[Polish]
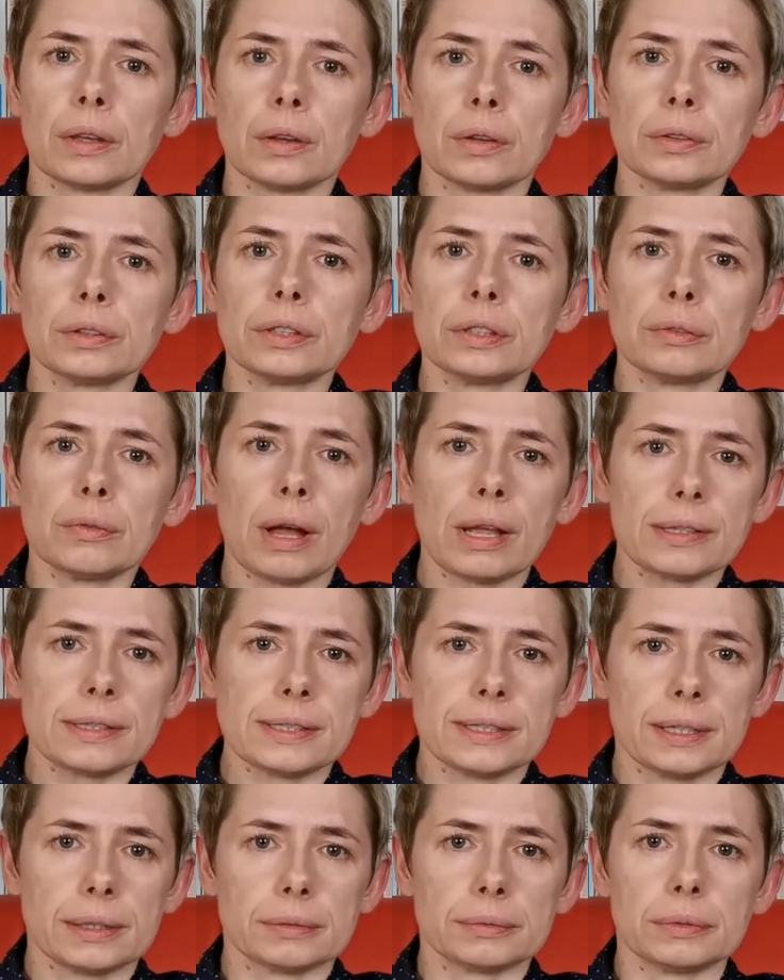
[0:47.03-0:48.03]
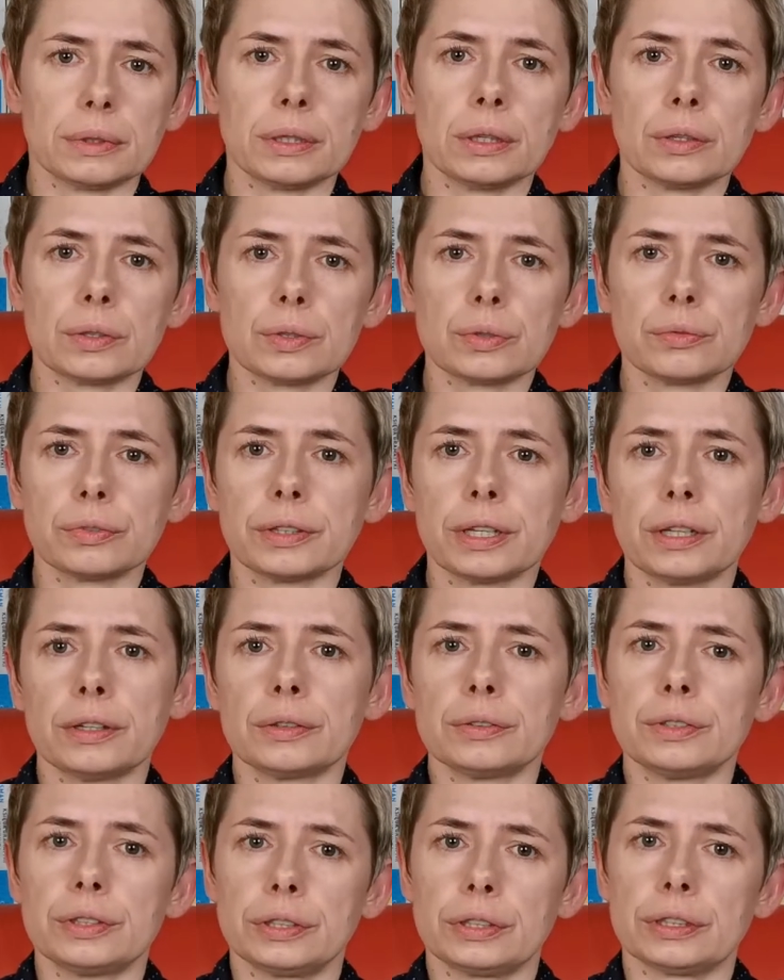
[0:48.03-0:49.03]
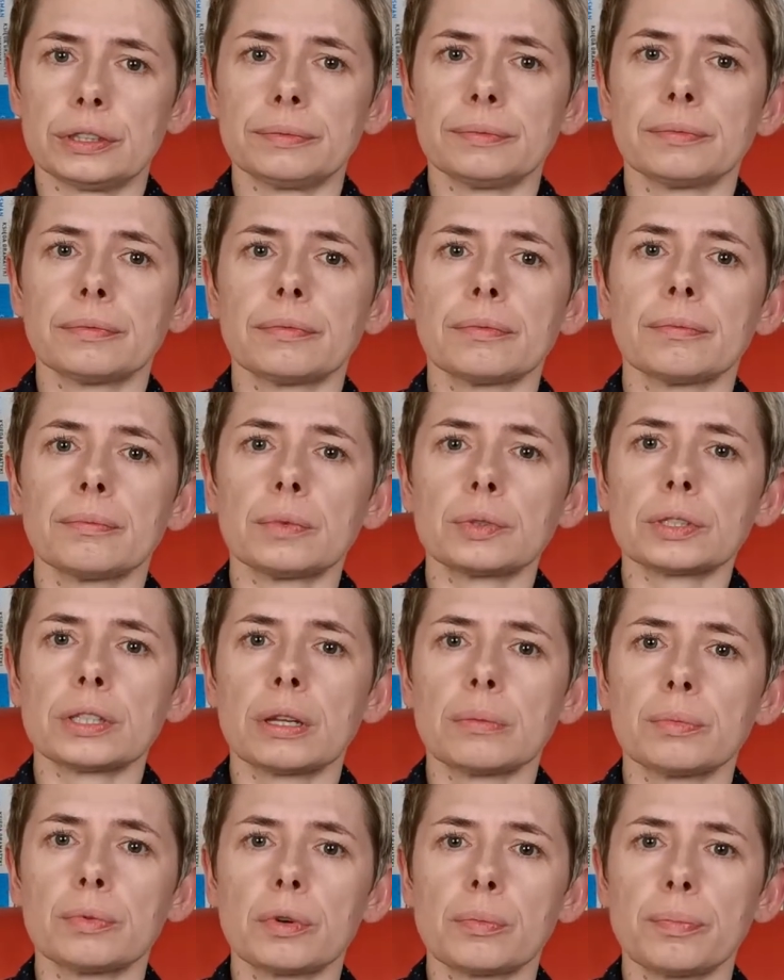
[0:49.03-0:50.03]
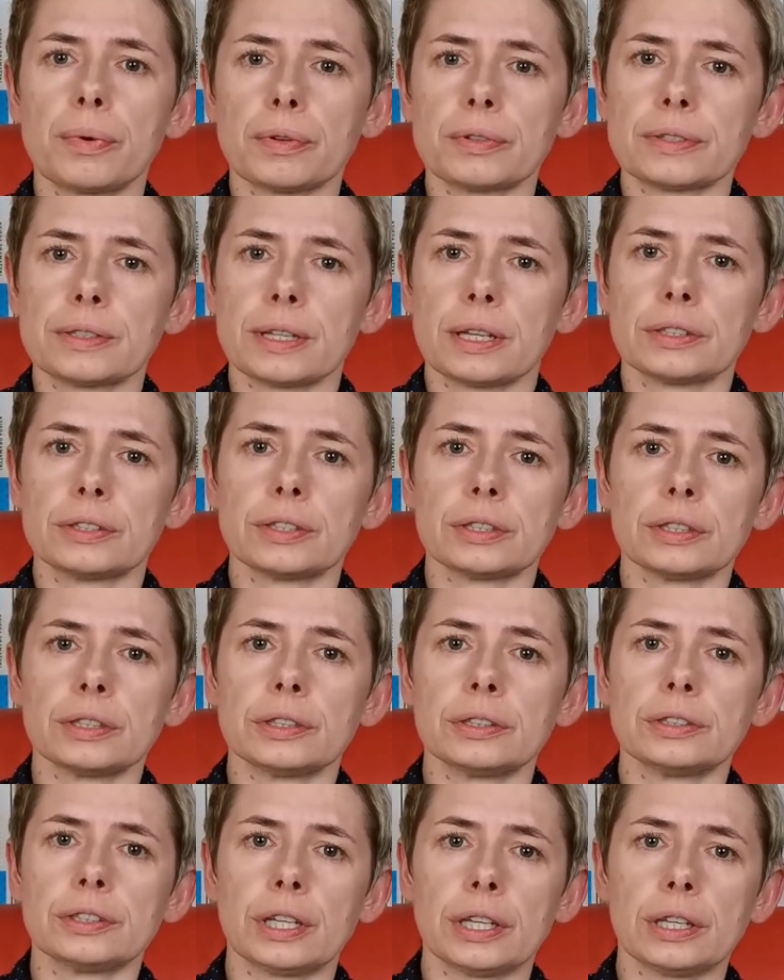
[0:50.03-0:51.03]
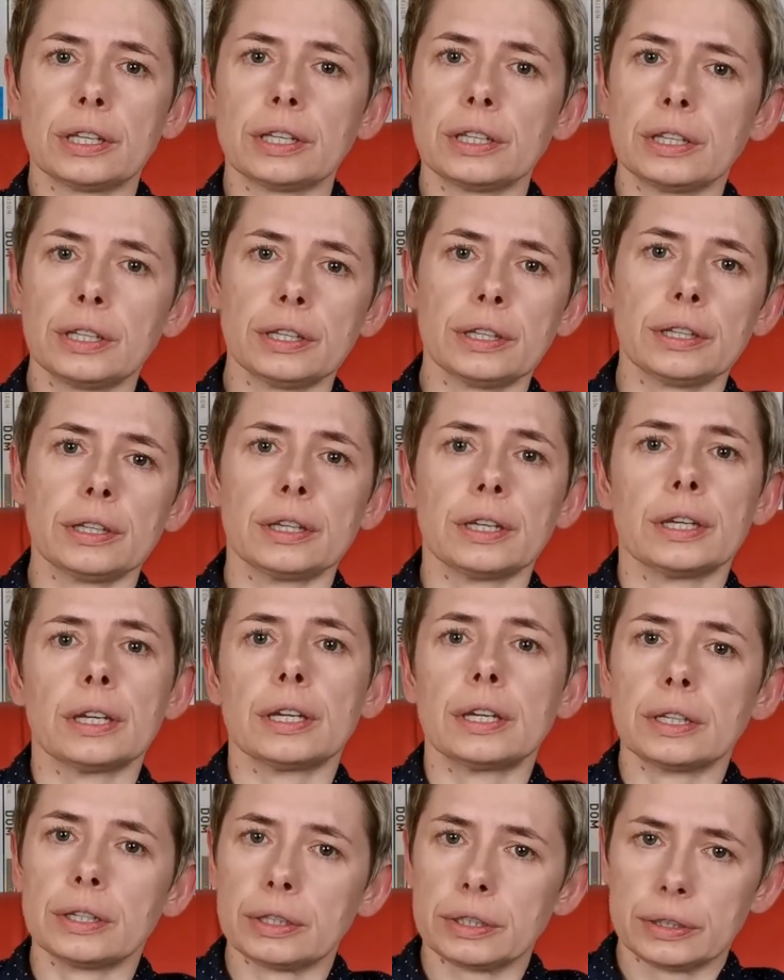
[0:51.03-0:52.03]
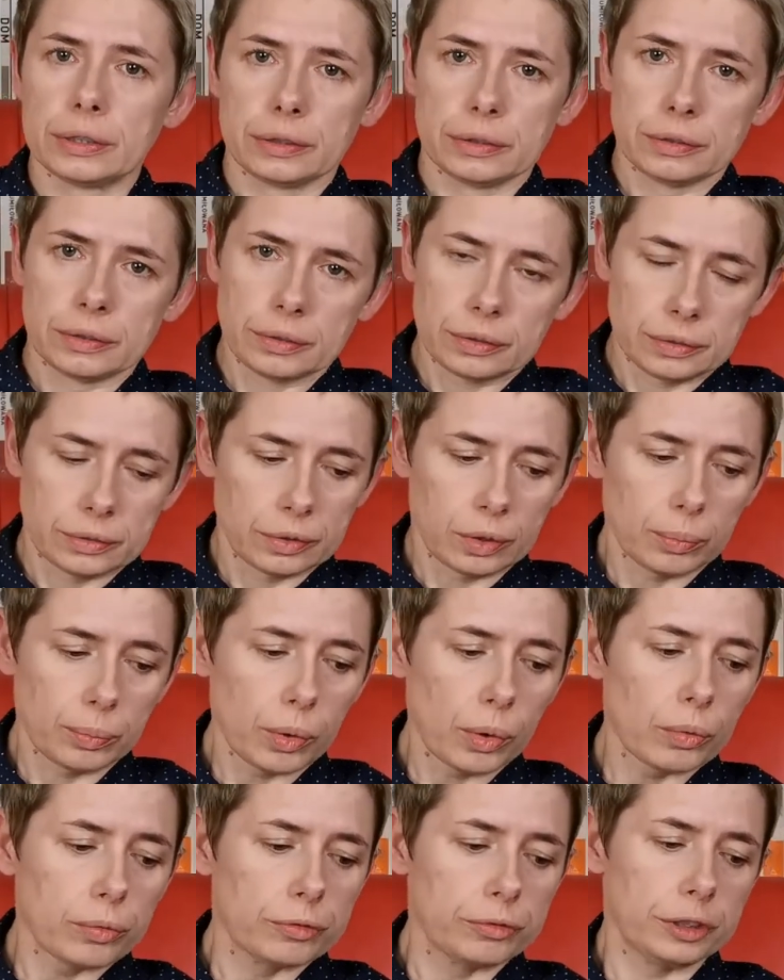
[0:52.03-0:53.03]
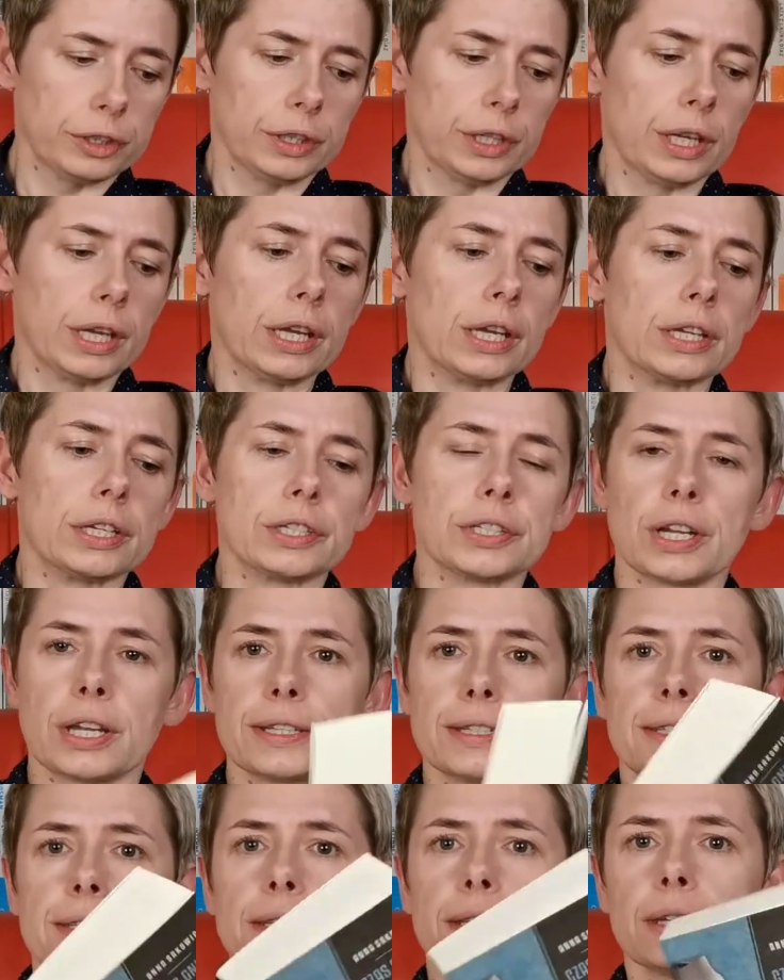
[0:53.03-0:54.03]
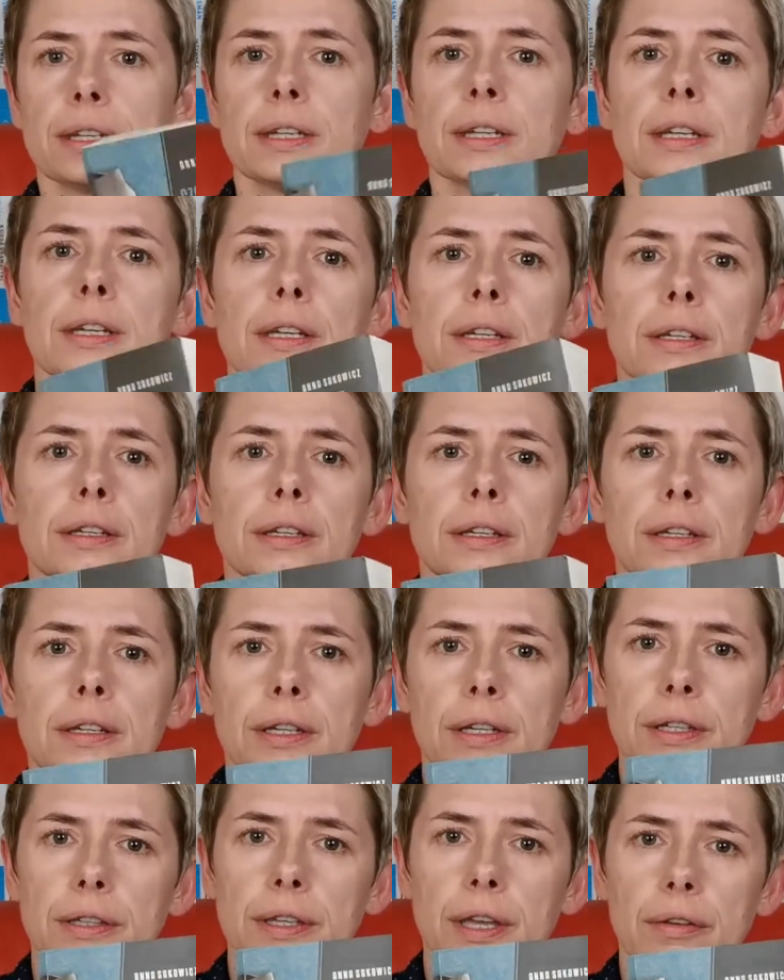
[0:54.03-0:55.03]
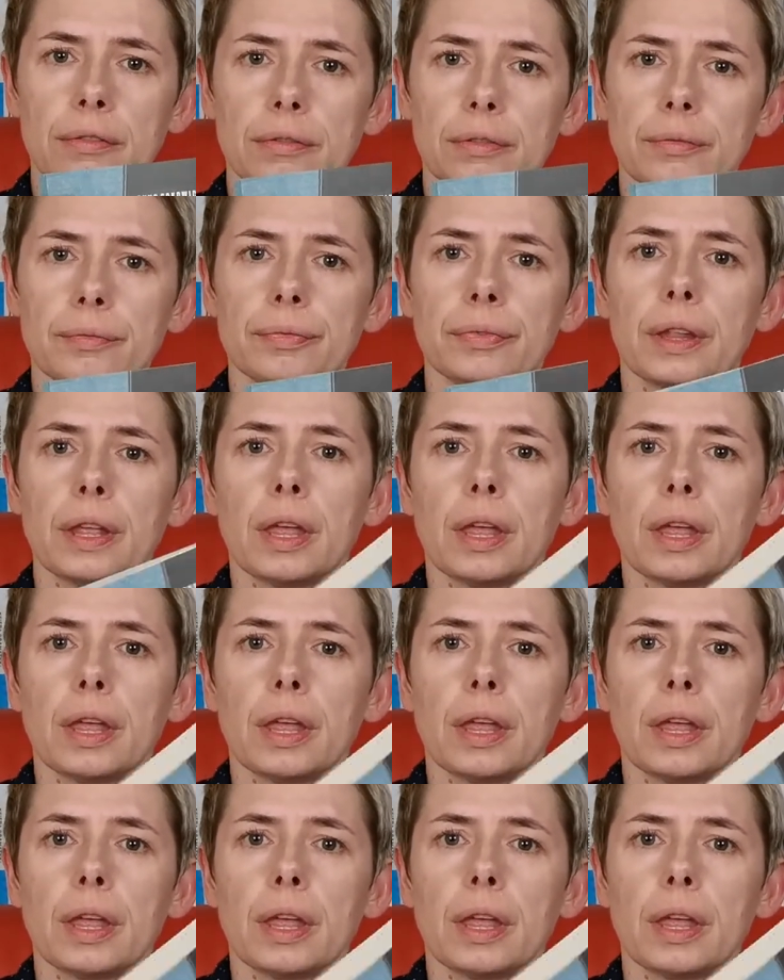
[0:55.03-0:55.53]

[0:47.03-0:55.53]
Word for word: Kontynuację losów tej rodziny można było poznać dzięki e, tomowi Czas Gniewu.